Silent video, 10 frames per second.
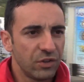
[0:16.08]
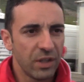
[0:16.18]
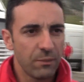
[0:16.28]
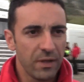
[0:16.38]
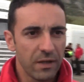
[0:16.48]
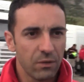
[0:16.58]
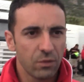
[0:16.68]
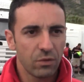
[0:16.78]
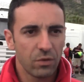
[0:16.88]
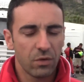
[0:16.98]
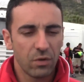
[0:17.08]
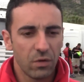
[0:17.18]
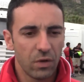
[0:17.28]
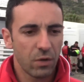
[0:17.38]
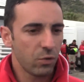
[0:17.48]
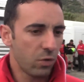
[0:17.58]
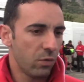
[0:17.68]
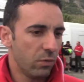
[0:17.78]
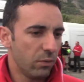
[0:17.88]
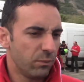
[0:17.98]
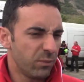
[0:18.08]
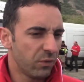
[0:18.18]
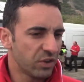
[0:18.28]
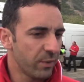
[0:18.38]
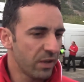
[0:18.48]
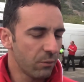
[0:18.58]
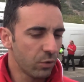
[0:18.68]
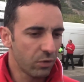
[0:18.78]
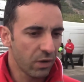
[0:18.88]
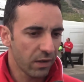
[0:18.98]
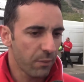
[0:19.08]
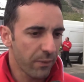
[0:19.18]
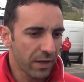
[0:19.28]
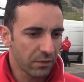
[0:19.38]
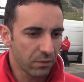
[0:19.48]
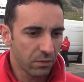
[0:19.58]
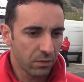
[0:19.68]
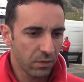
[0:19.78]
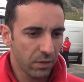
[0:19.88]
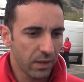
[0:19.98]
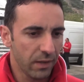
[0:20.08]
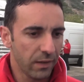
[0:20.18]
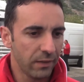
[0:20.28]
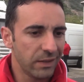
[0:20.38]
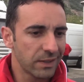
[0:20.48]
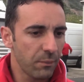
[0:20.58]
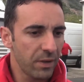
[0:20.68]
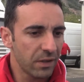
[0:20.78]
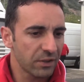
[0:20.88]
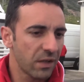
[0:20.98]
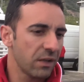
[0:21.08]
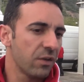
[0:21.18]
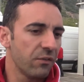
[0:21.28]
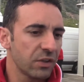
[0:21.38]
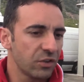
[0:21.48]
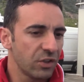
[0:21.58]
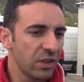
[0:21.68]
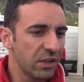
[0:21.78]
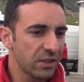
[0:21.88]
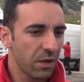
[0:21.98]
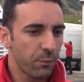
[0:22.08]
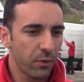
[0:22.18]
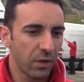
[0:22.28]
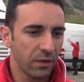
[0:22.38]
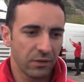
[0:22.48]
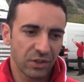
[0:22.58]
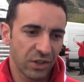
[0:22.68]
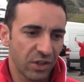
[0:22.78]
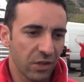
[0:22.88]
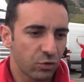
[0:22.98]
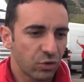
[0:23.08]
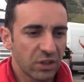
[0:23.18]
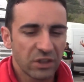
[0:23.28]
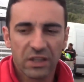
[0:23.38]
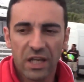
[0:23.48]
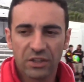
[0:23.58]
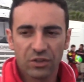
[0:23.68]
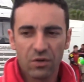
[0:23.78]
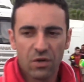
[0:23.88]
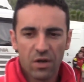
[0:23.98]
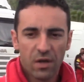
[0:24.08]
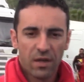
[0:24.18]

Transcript: Geremia ha rotto, ha rotto improvvisamente il motore, ha grippato e inizialmente ha scattato verso sinistra, poi si è girato su se stesso